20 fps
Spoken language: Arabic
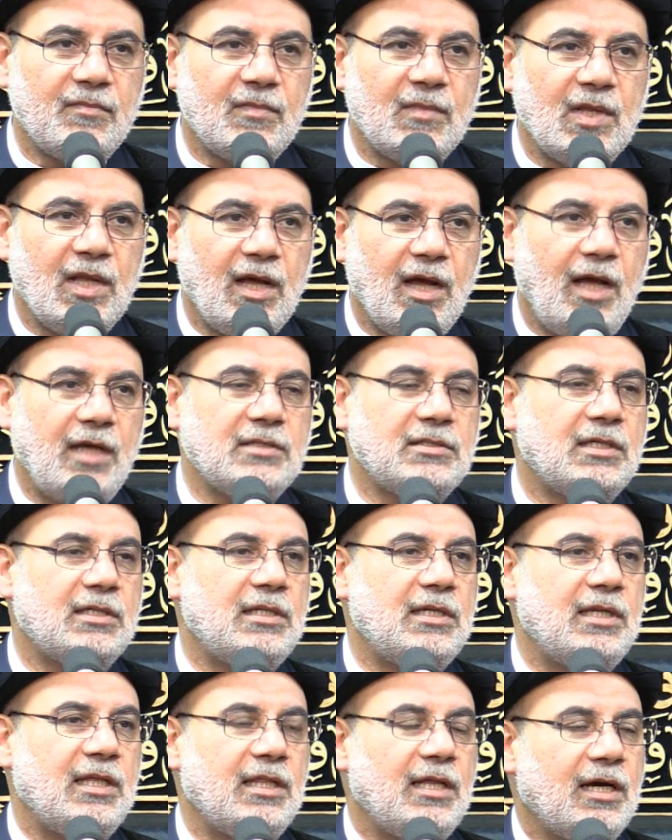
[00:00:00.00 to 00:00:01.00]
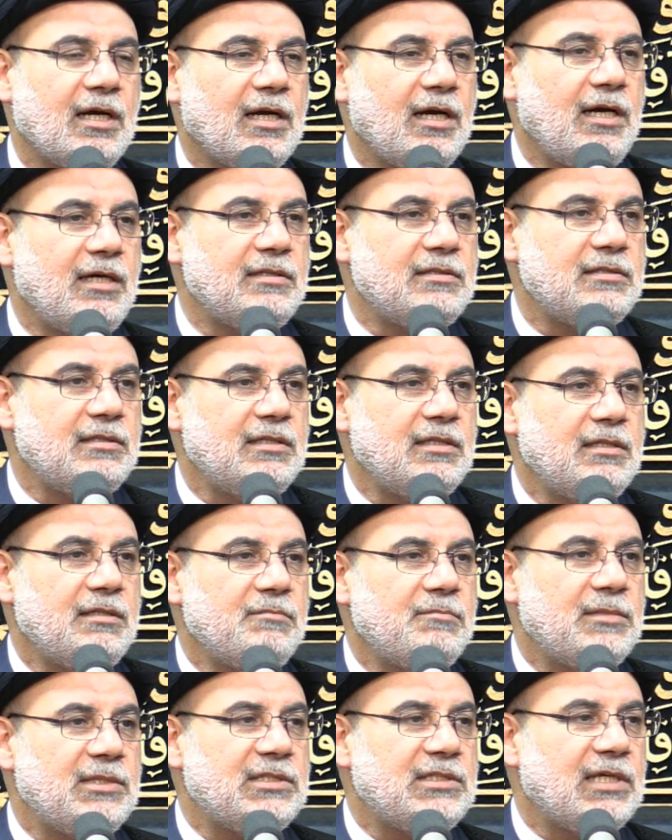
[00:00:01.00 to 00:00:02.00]
خاصة إذا كان
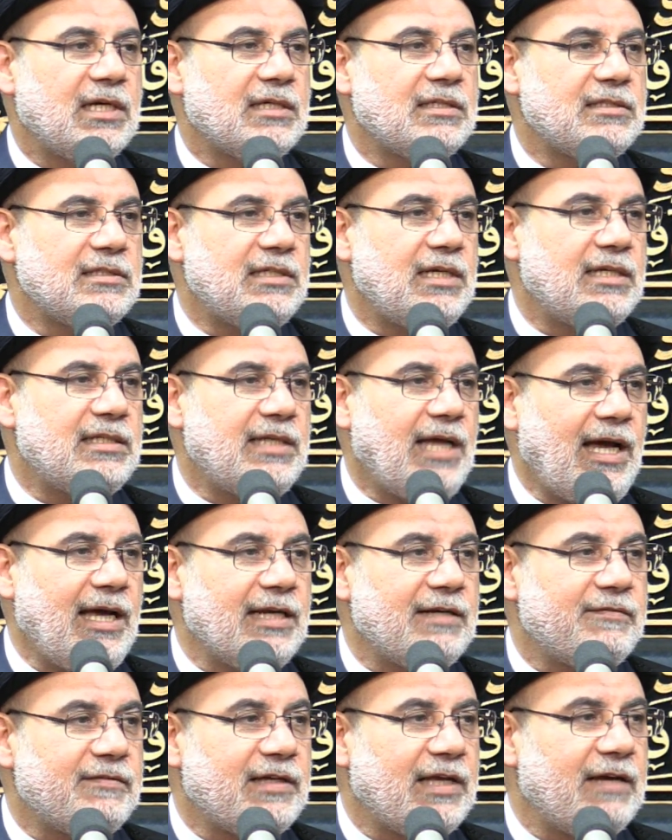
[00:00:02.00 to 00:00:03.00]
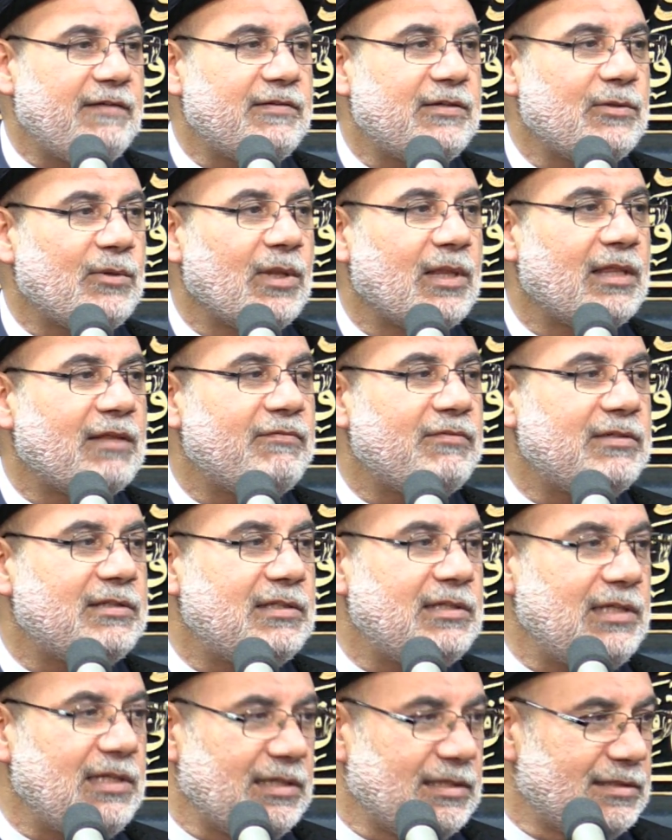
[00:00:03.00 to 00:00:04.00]
من شخصية تعرف كيف توظف
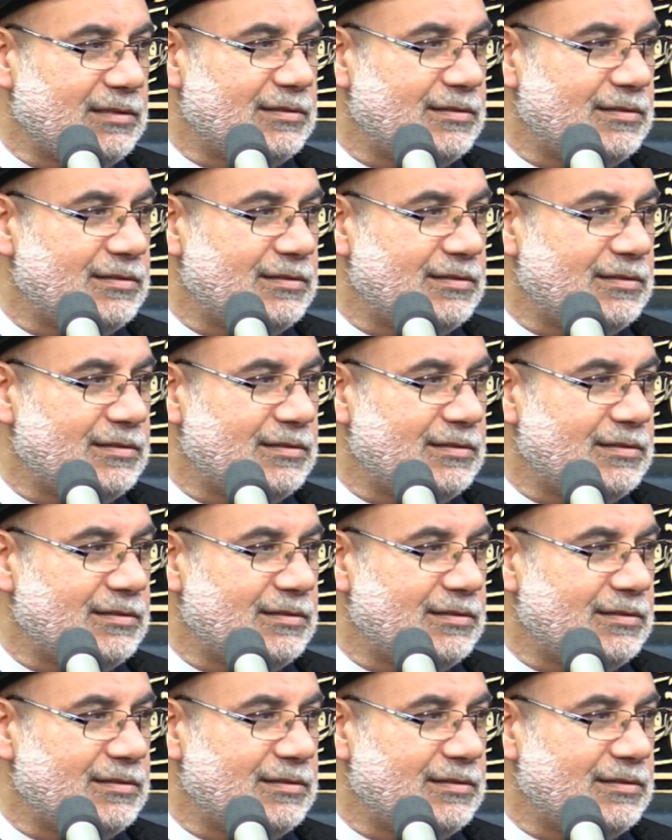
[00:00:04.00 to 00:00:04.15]
الدين